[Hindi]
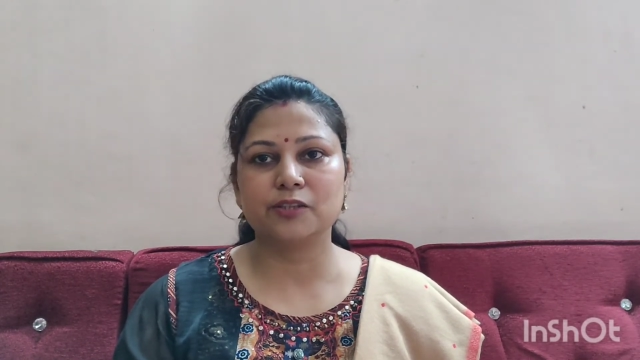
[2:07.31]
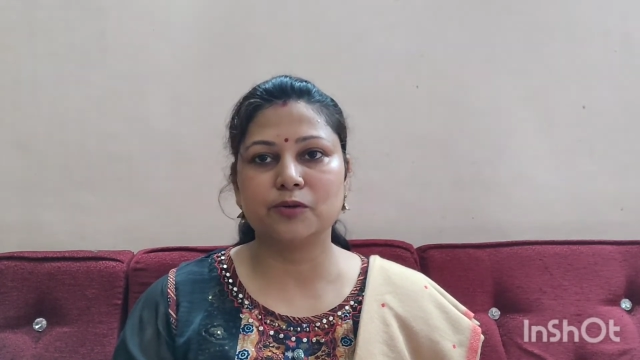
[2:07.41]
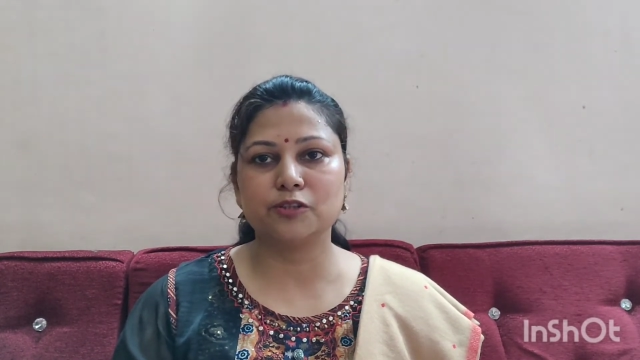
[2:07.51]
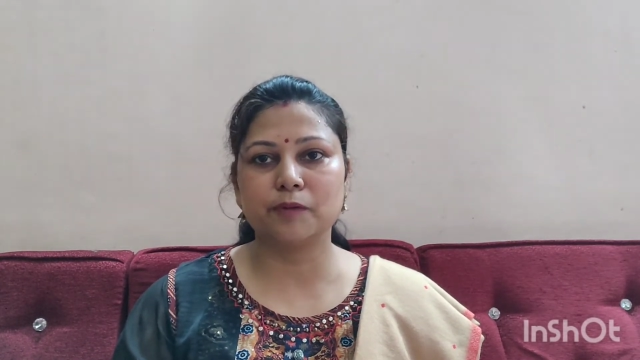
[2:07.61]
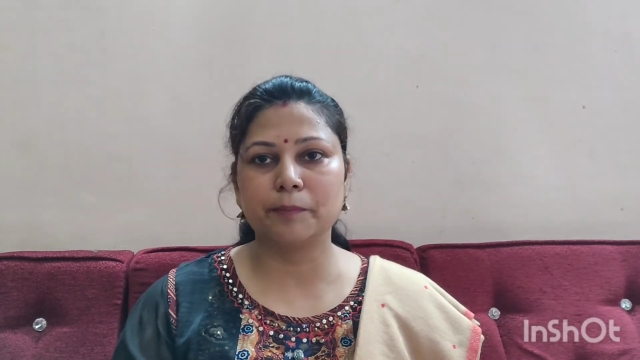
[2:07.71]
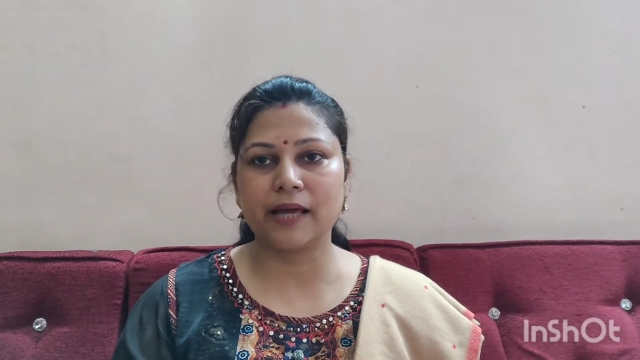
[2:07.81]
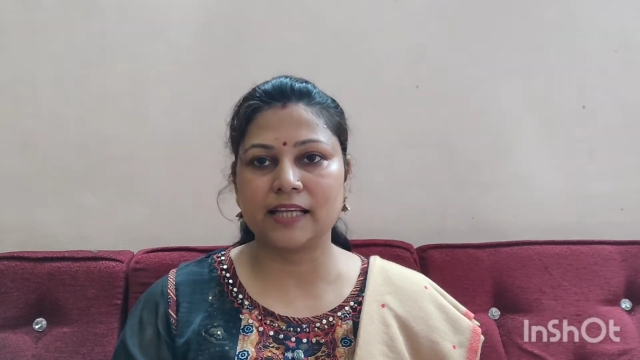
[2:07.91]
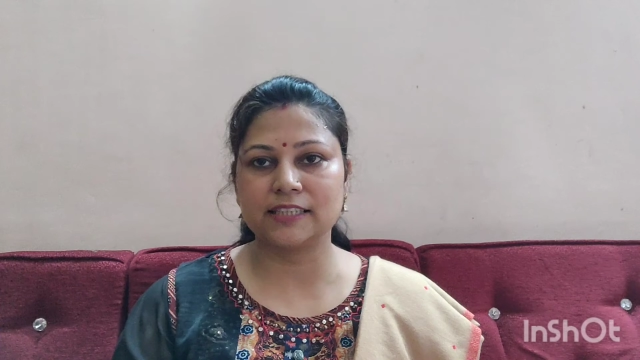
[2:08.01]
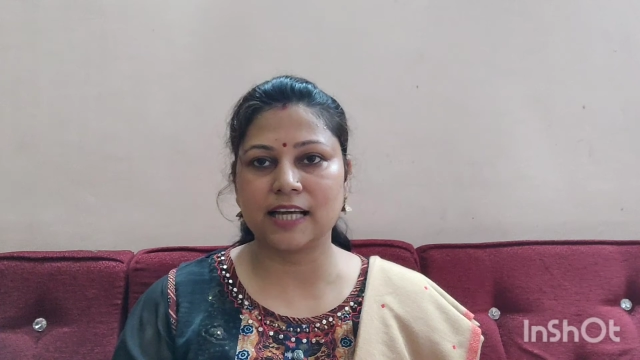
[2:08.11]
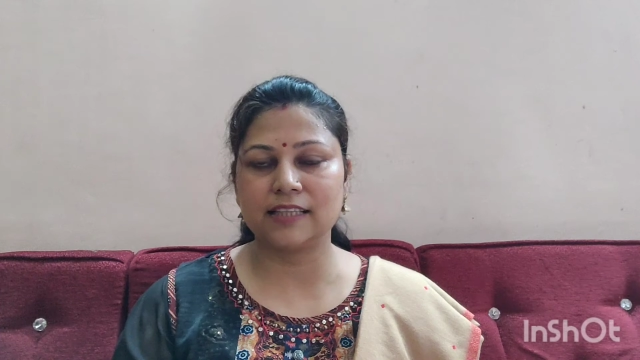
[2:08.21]
तो उसमें
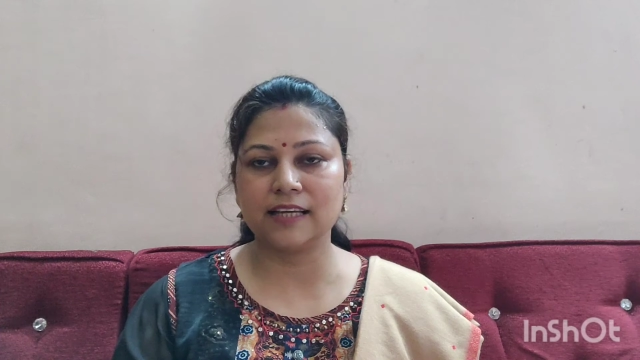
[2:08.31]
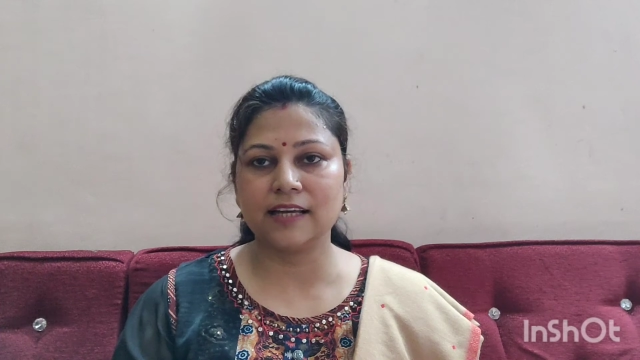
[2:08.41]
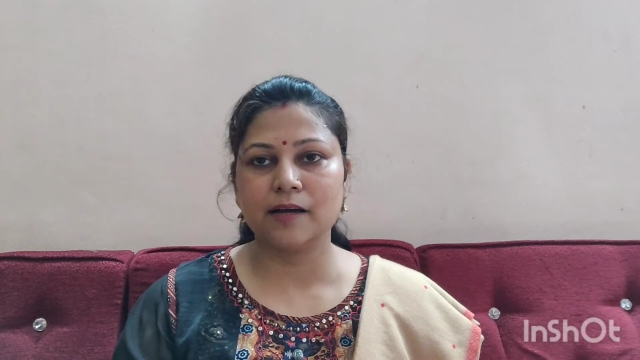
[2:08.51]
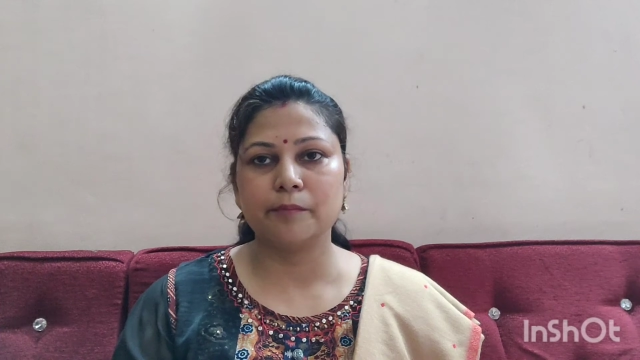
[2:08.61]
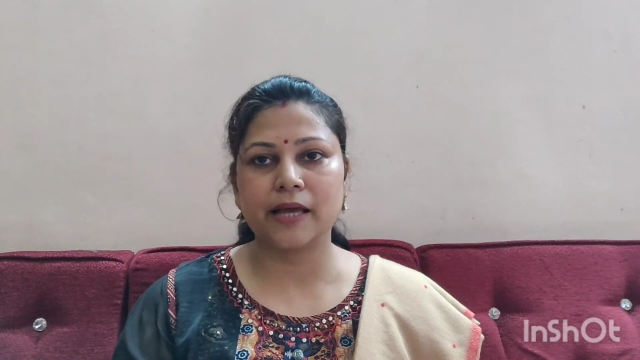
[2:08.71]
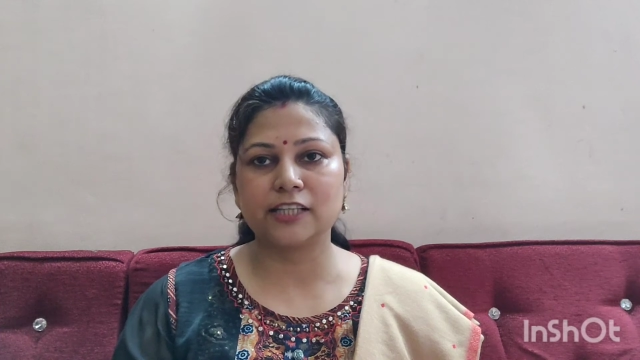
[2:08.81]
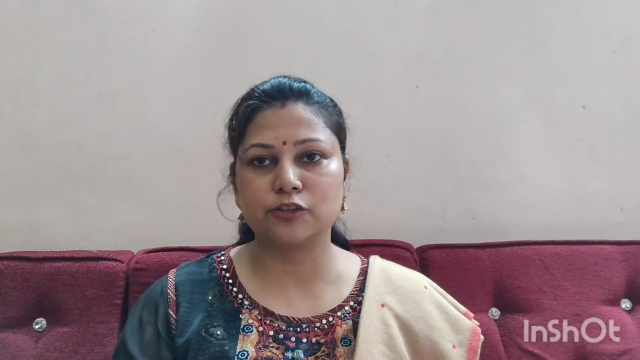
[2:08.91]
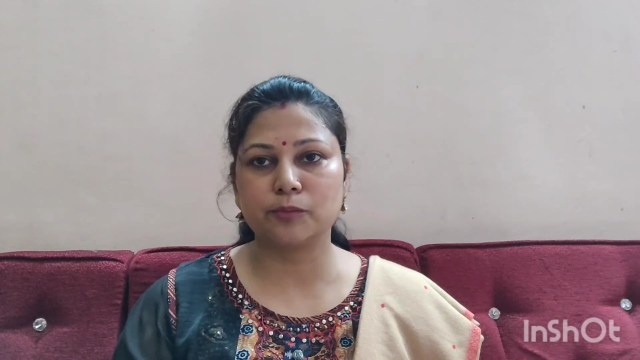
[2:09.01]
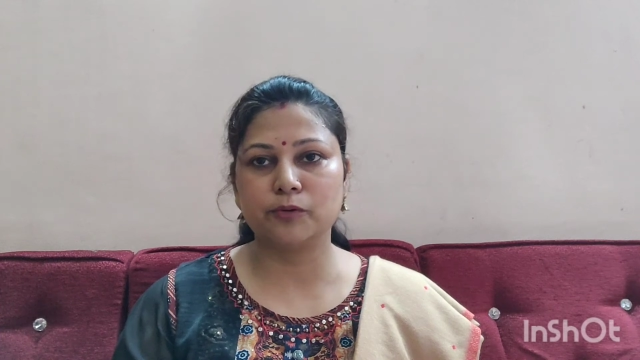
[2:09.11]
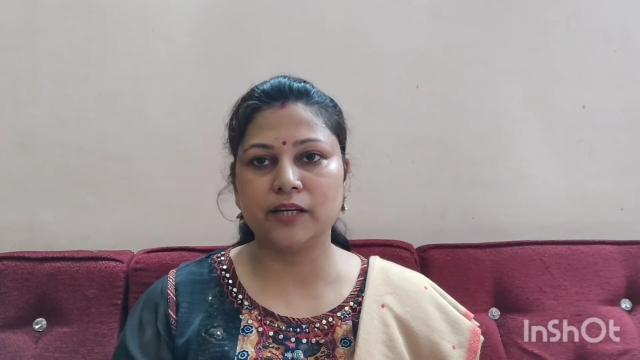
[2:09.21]
प्याज डाल दे
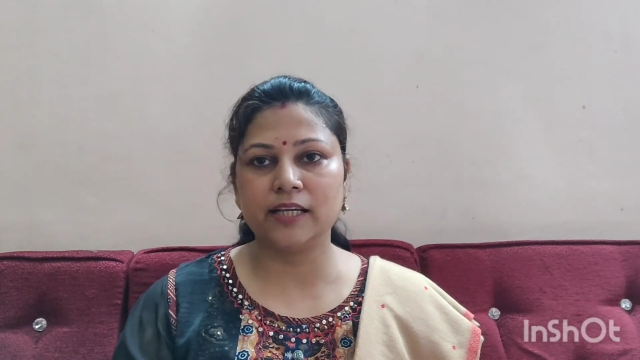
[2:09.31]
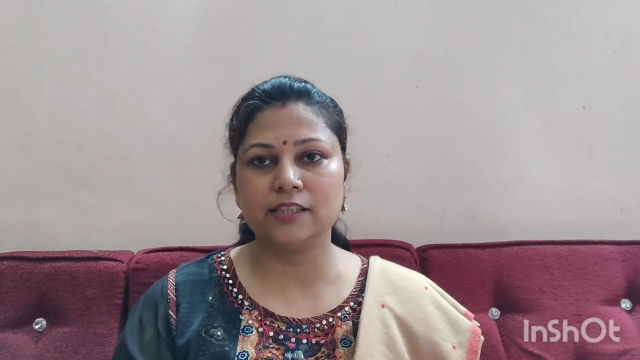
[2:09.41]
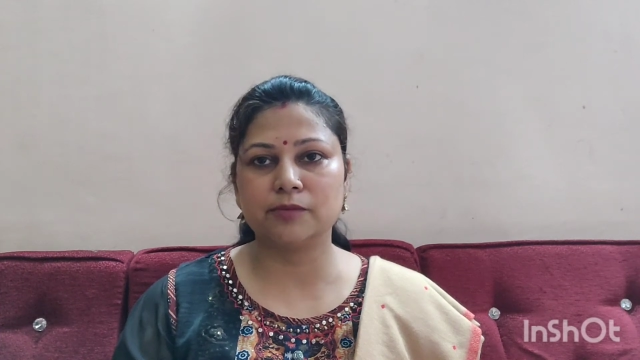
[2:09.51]
प्याज को भुने